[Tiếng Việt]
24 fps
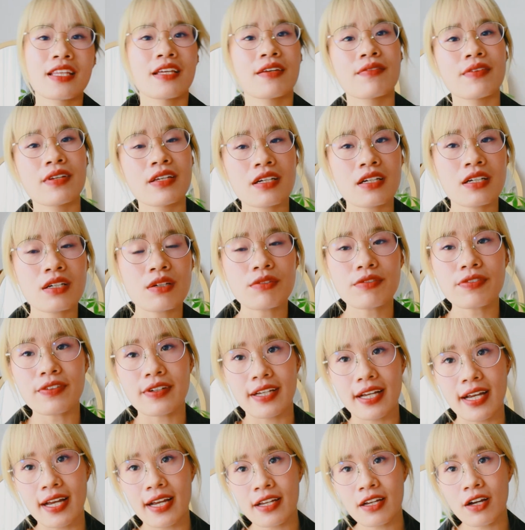tại vì không
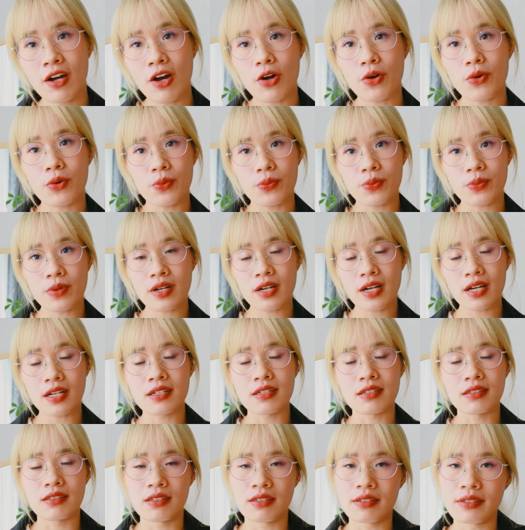phải ai họ cũng
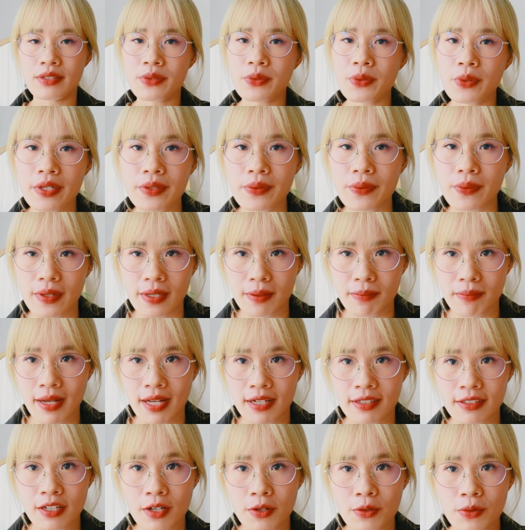cần lời khuyên của các
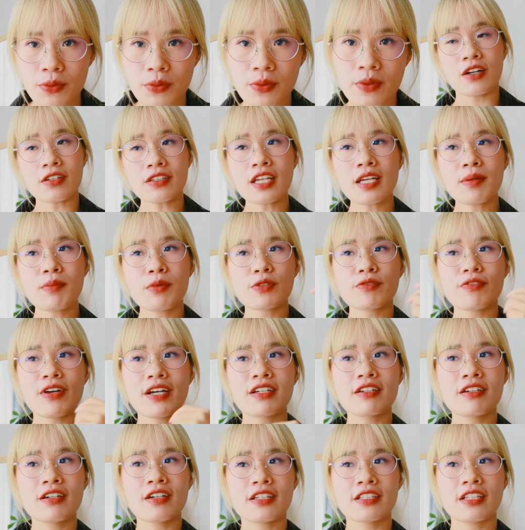bạn đâu có thêm một
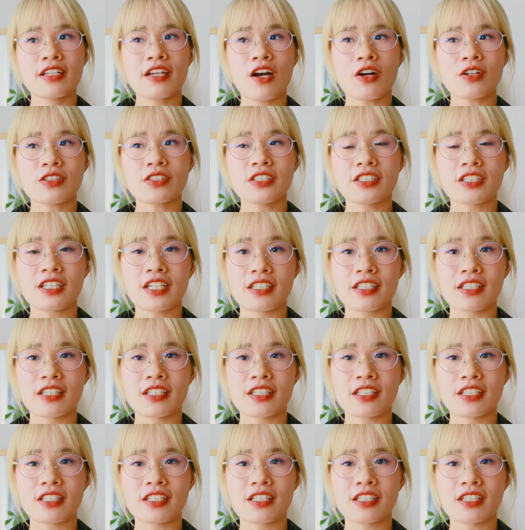vài người thì họ chỉ